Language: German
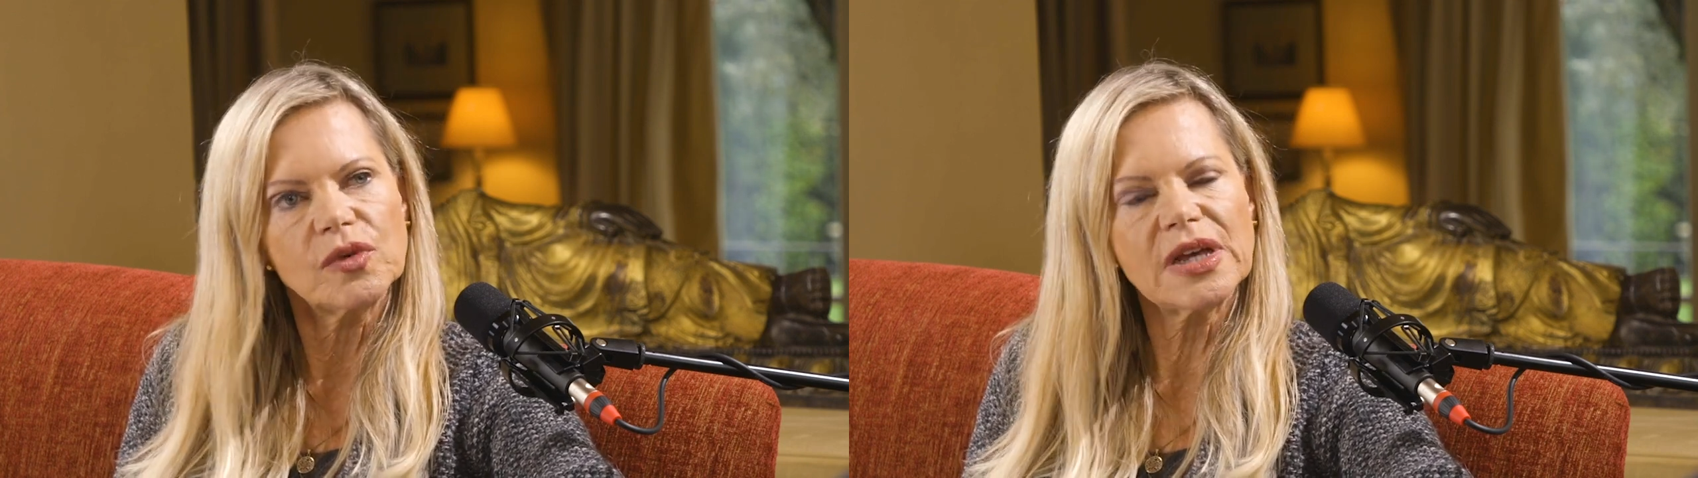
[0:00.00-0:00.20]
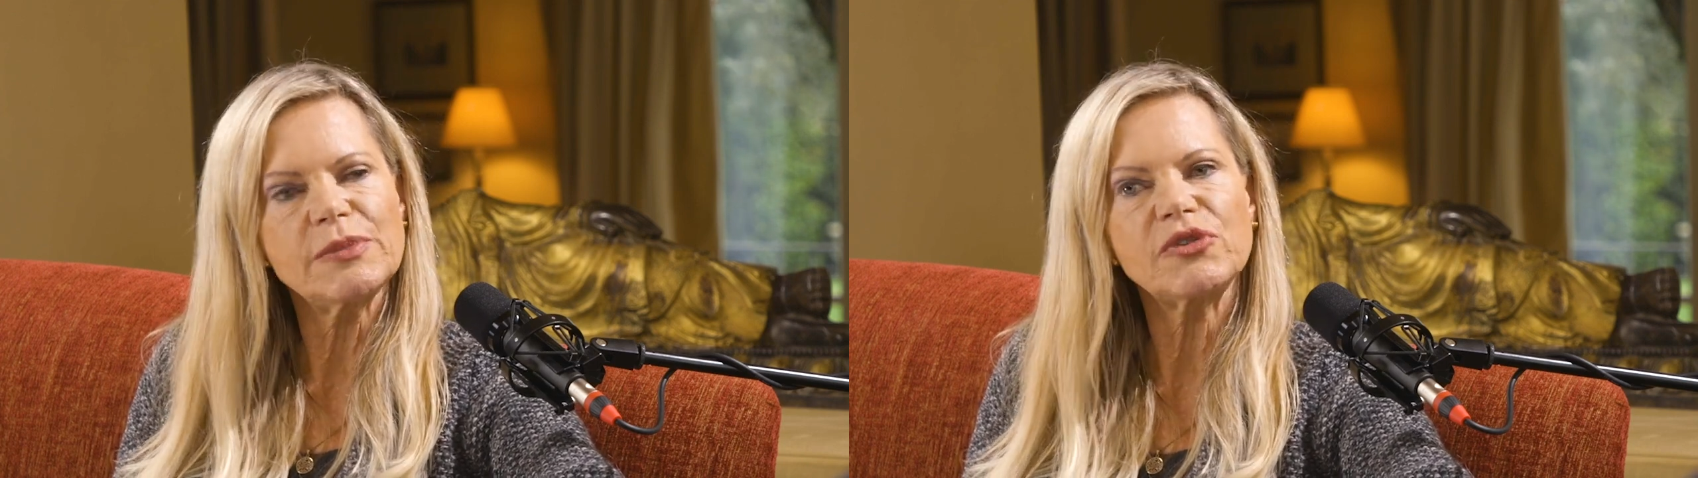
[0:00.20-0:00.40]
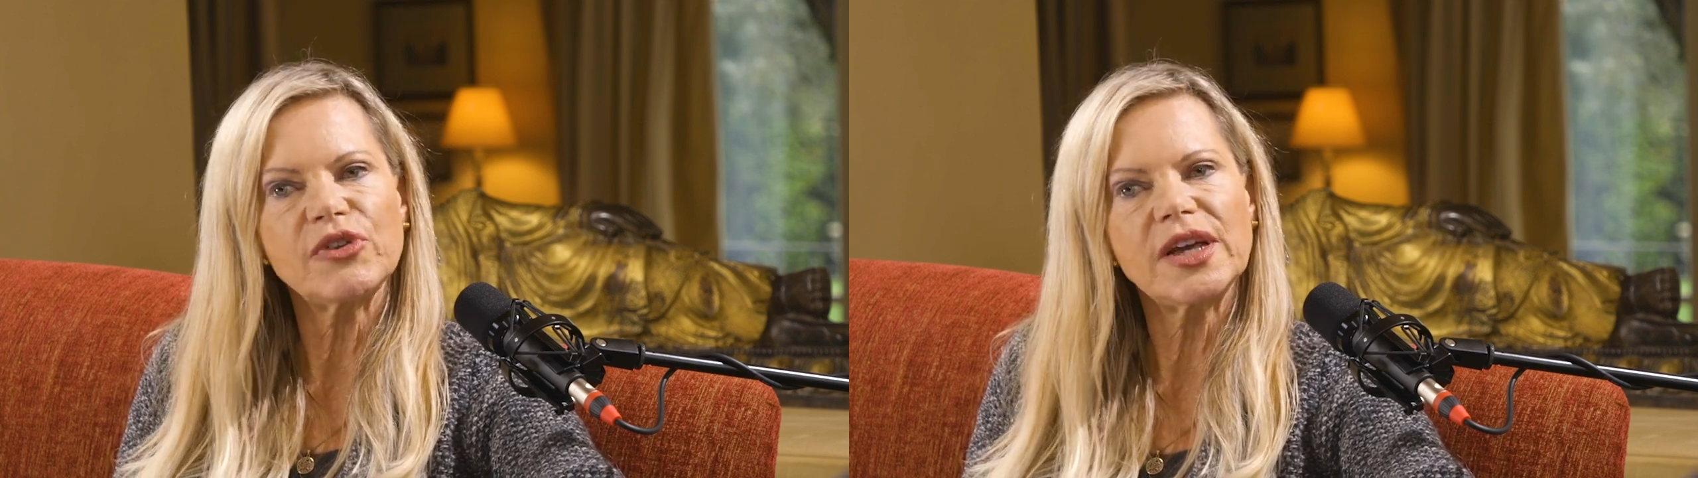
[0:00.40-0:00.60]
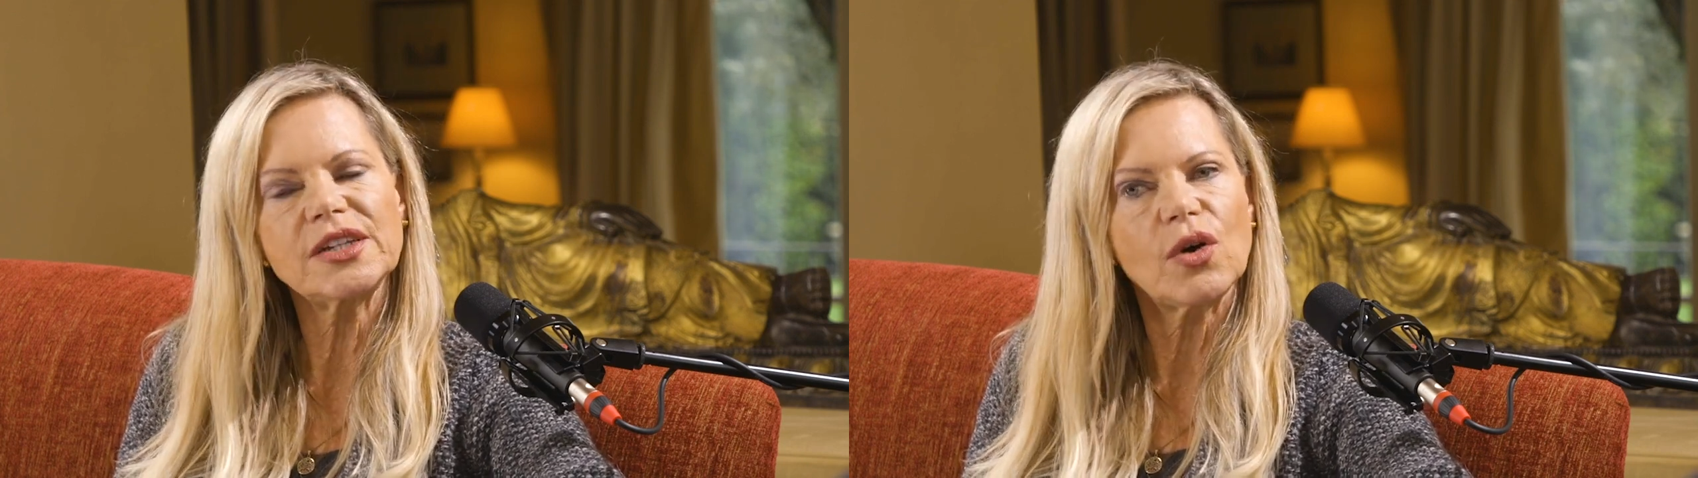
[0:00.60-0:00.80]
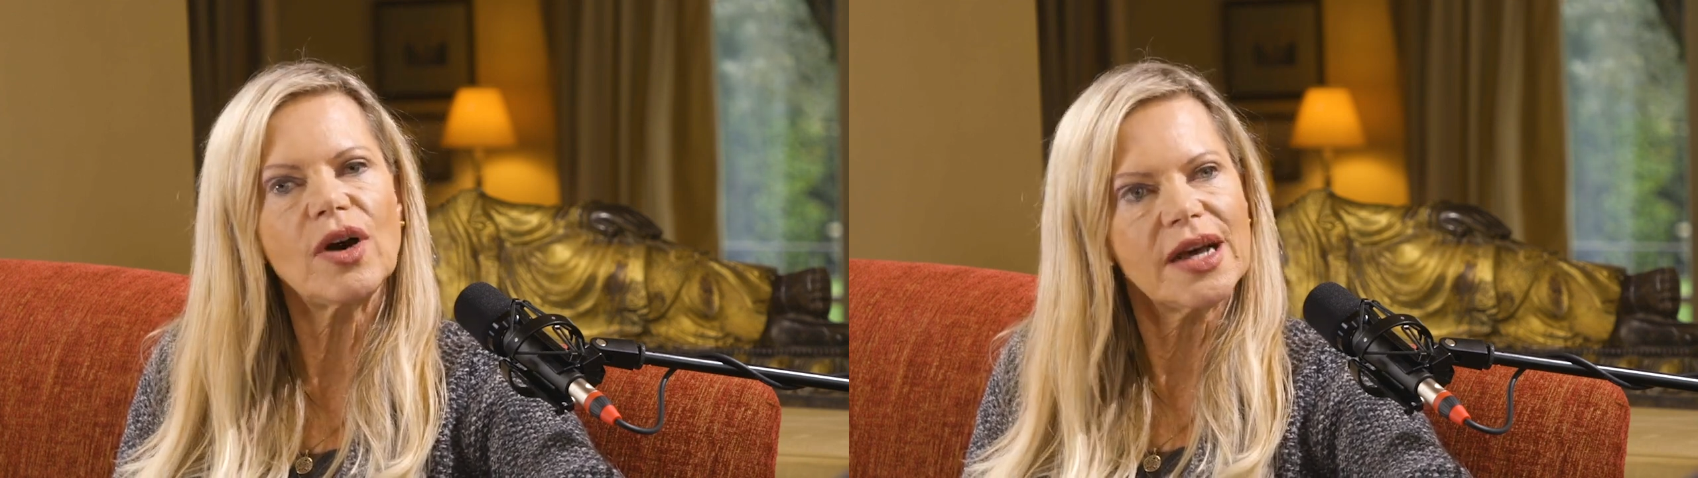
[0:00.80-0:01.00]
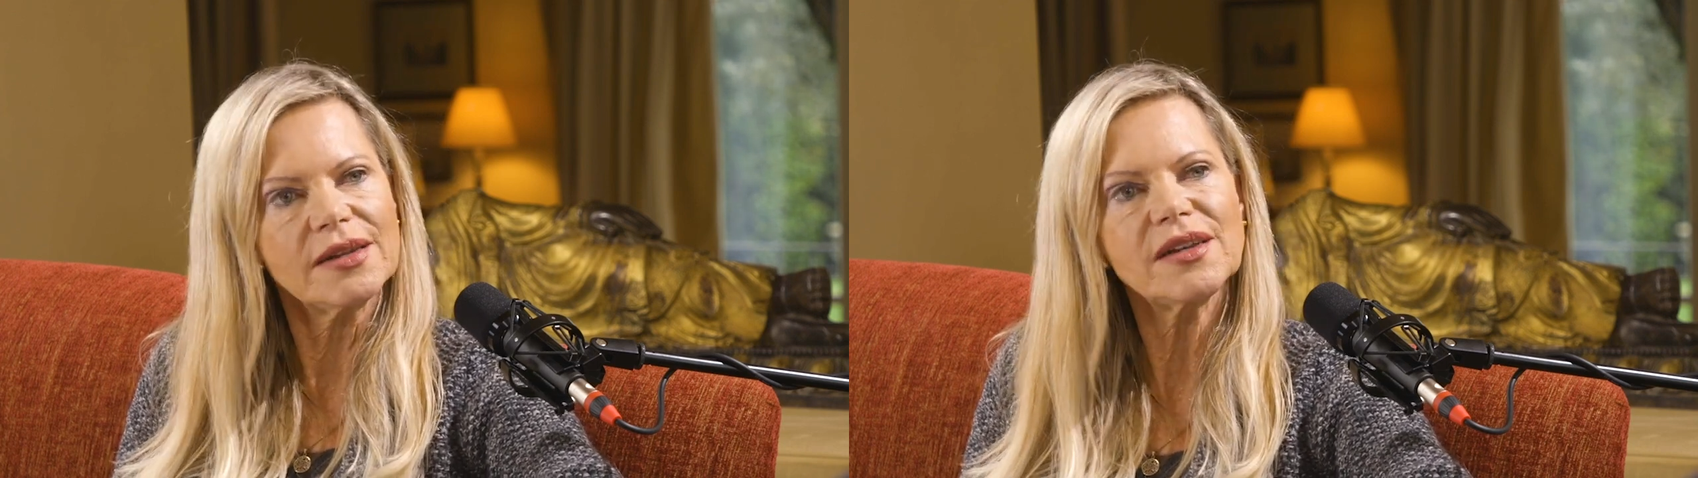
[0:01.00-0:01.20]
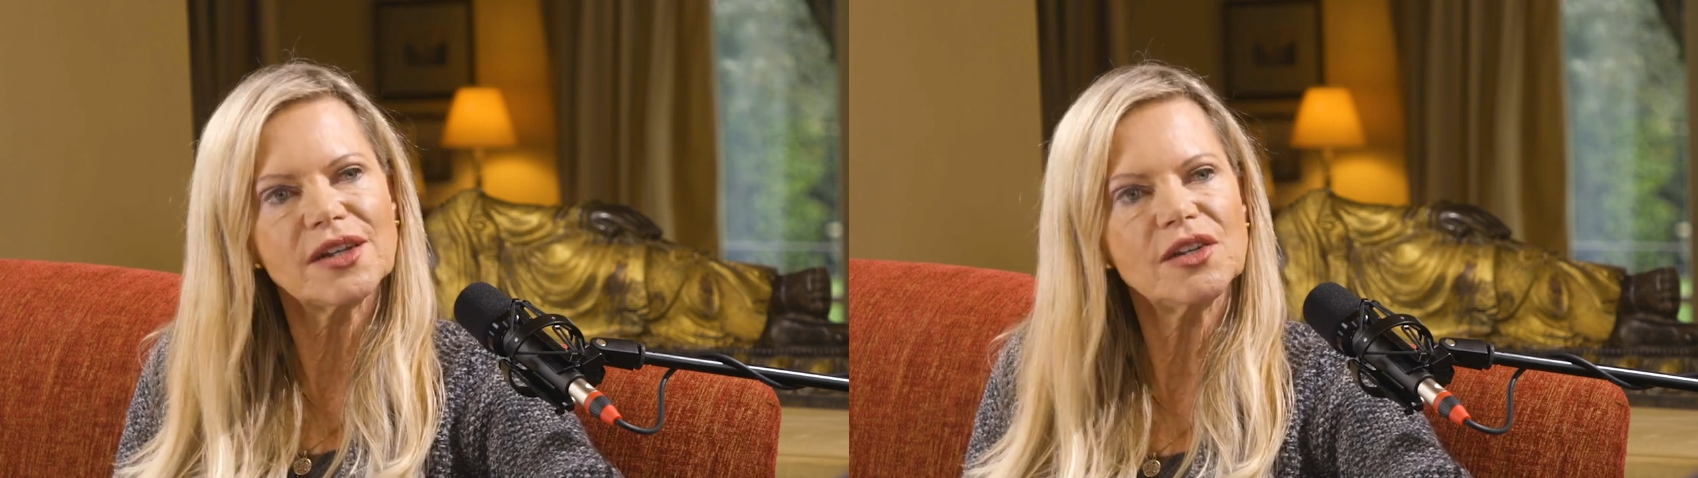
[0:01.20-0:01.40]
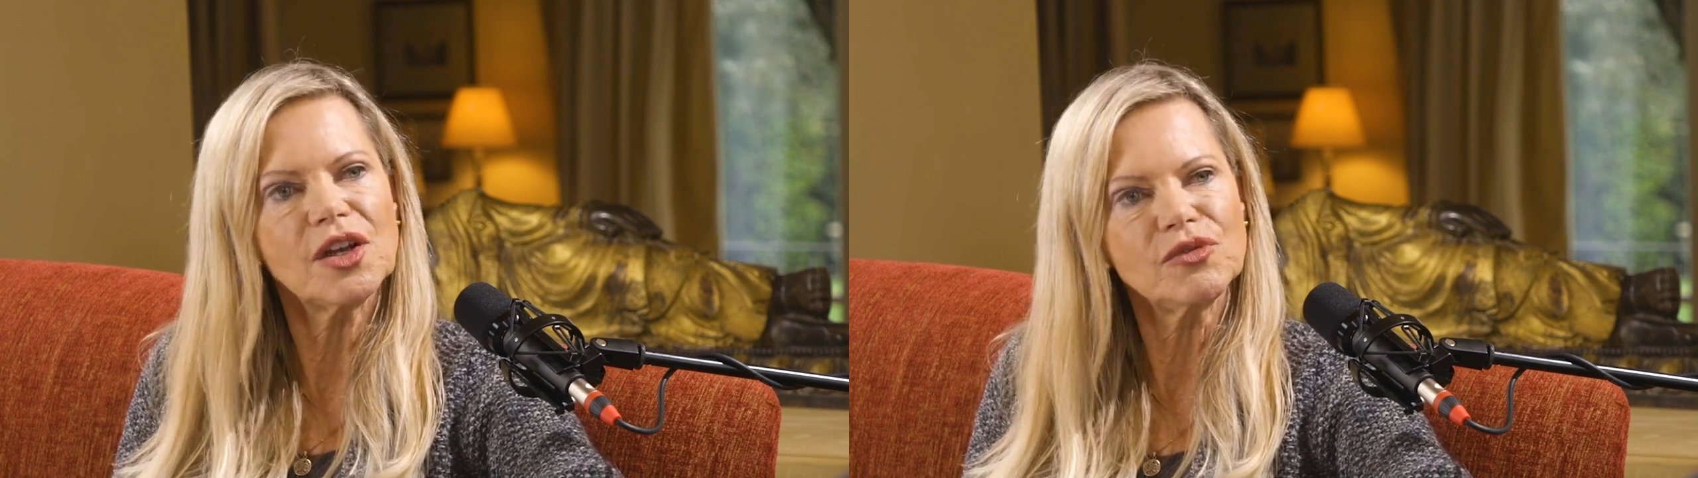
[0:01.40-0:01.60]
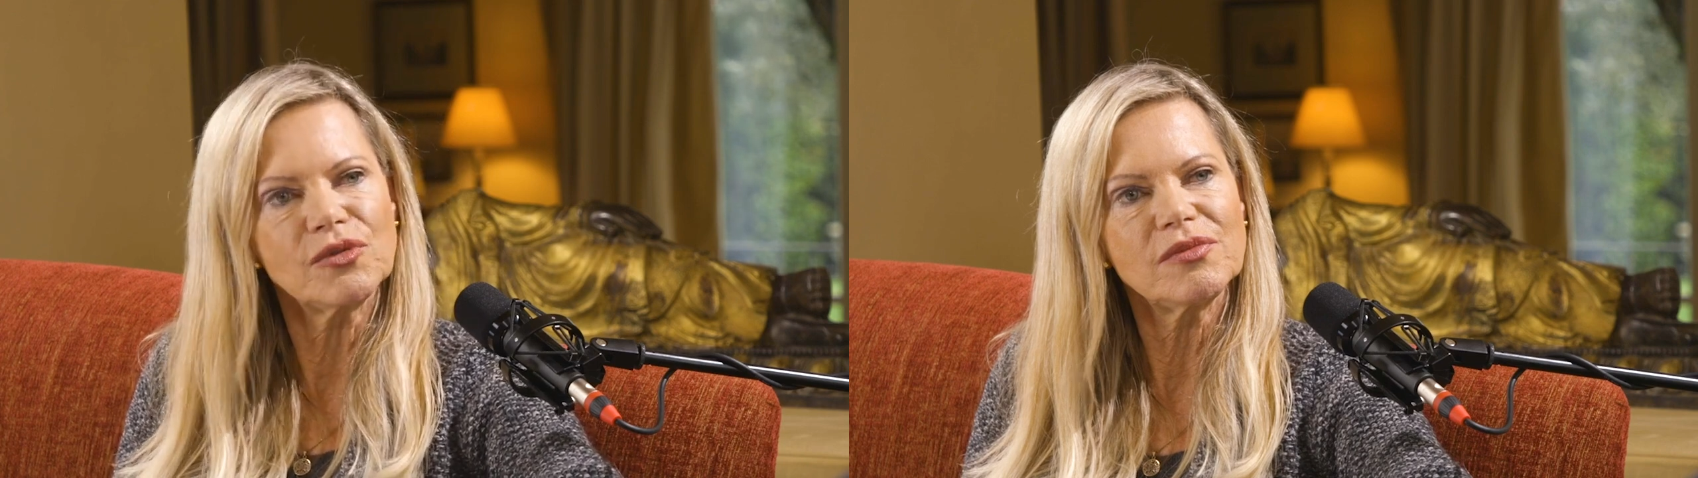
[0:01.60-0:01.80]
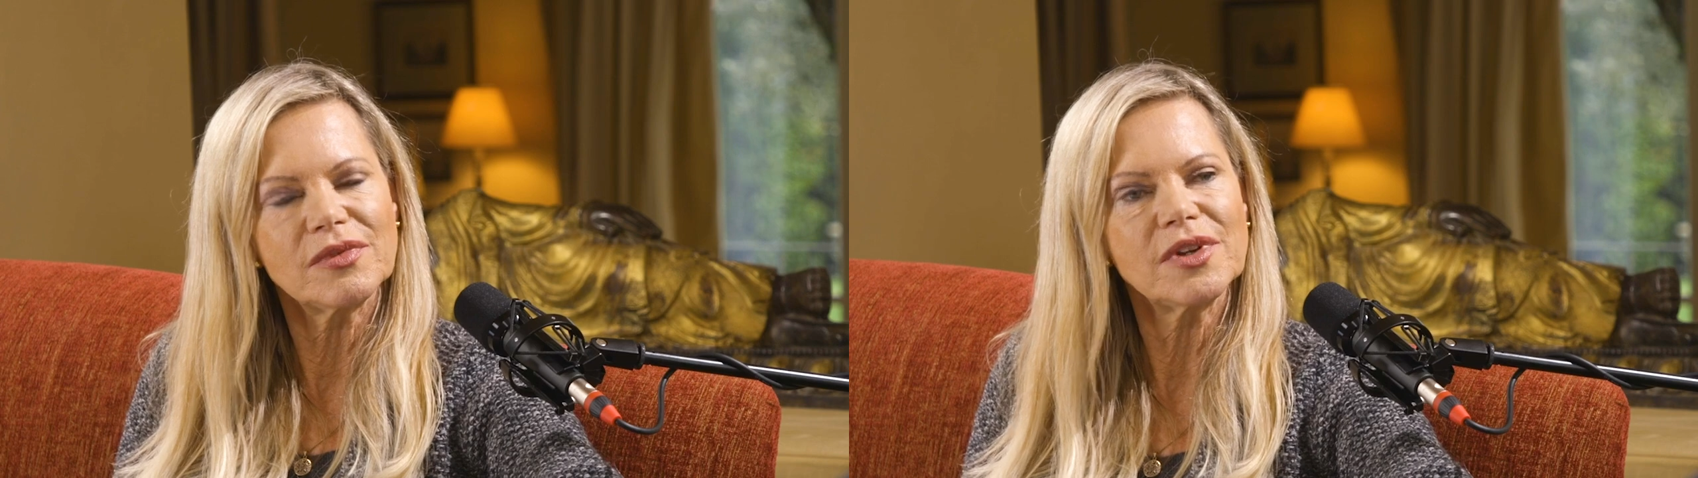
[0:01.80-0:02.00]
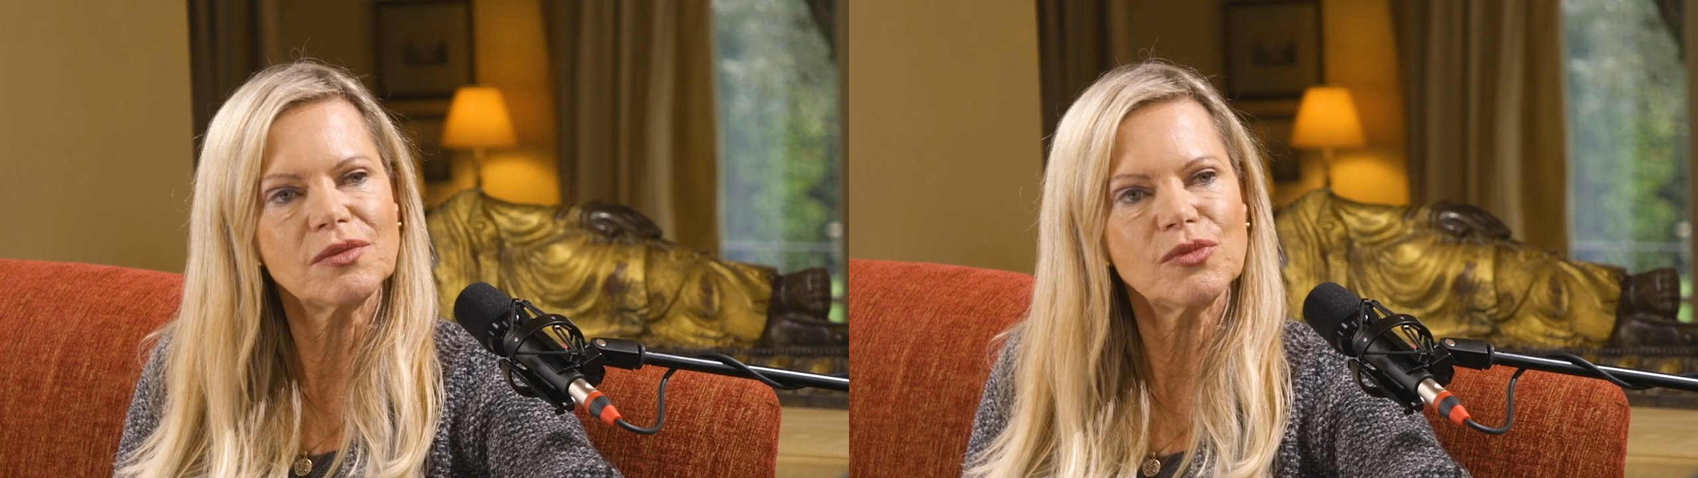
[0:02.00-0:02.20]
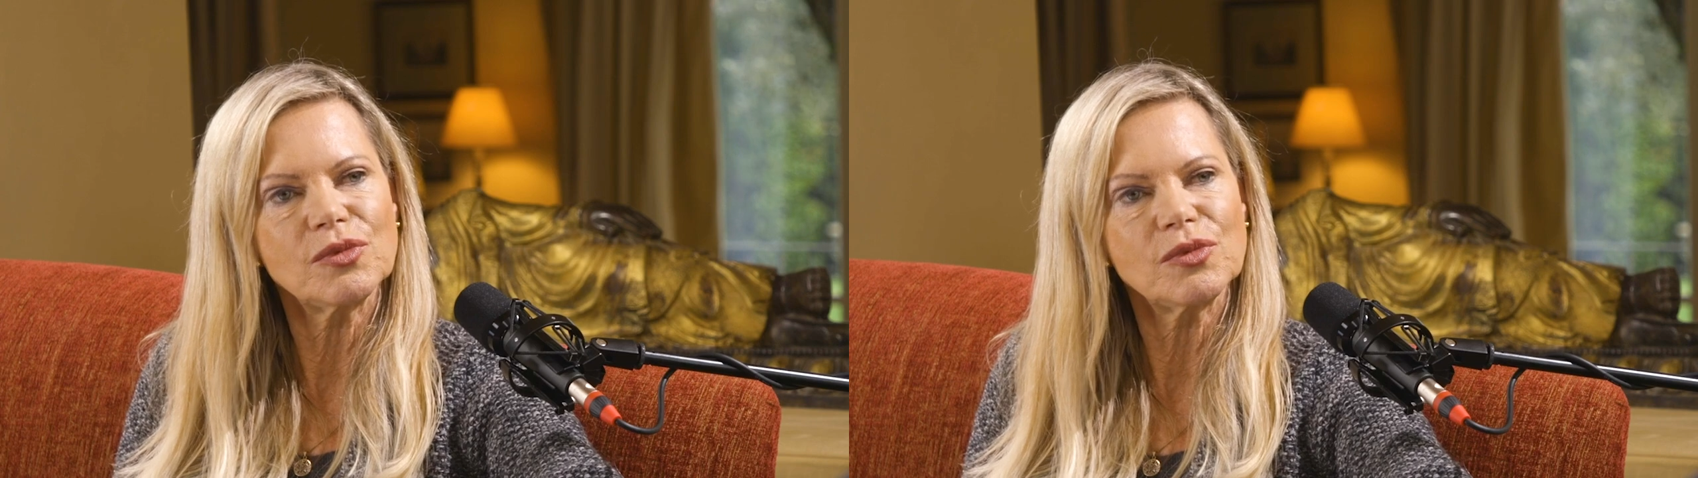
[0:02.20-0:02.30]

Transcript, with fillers: und damit vielleicht auch anderen eine ne,